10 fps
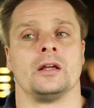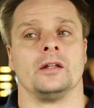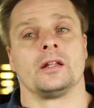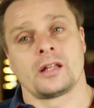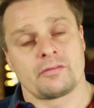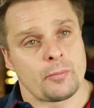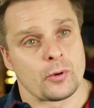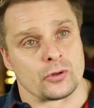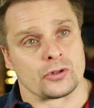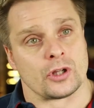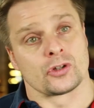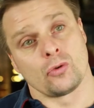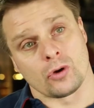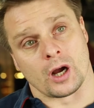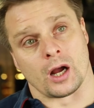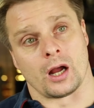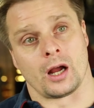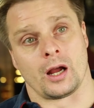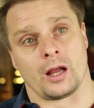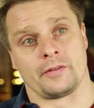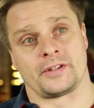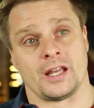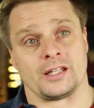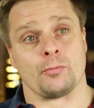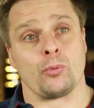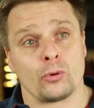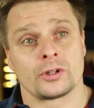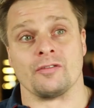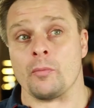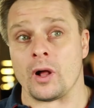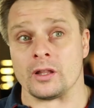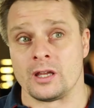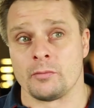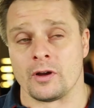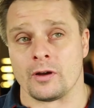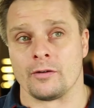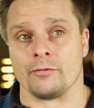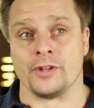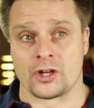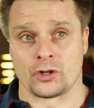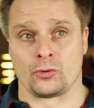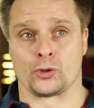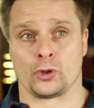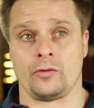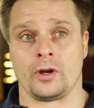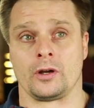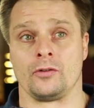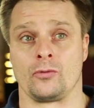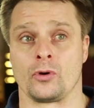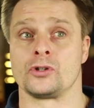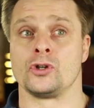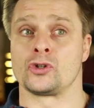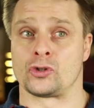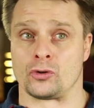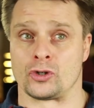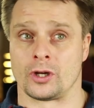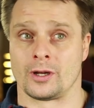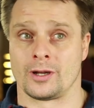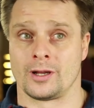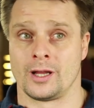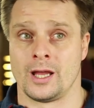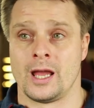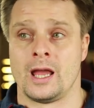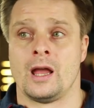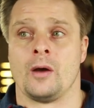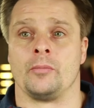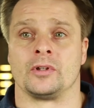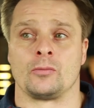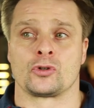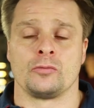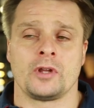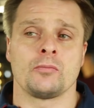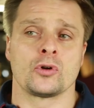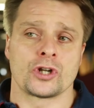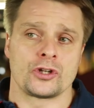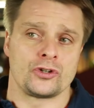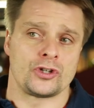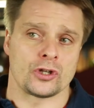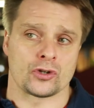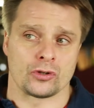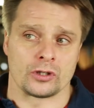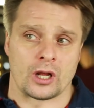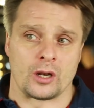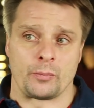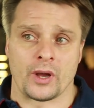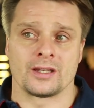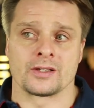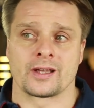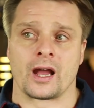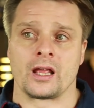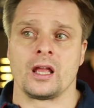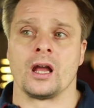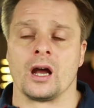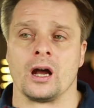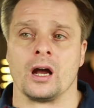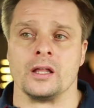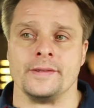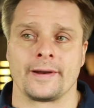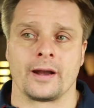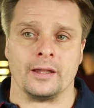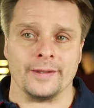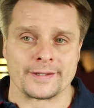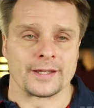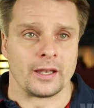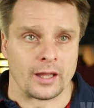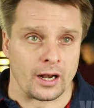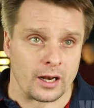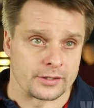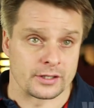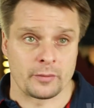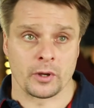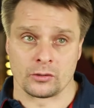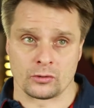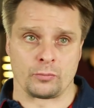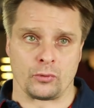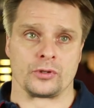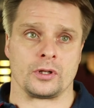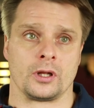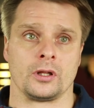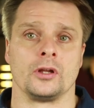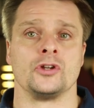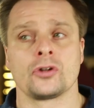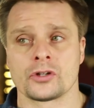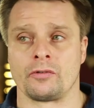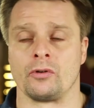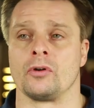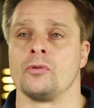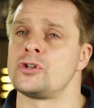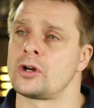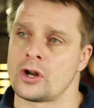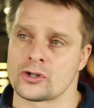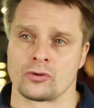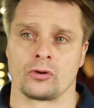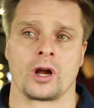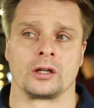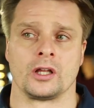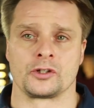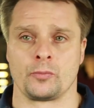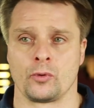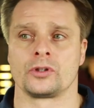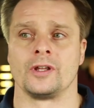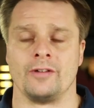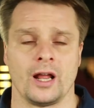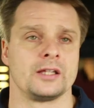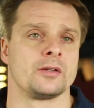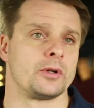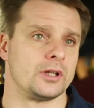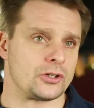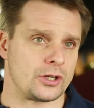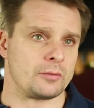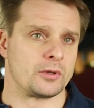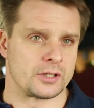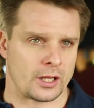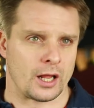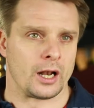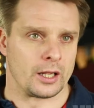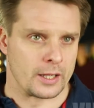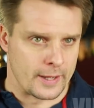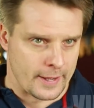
Надо задать вопрос, насколько все эти пункты выполнимы в наших условиях и в городе Сочи. Потому что у меня больше ощущение, что это Олимпиада скорее а, некое национальное знамя, которое подняли. Еще раз говорю, очень хорошо, когда спорт является продолжением национальной,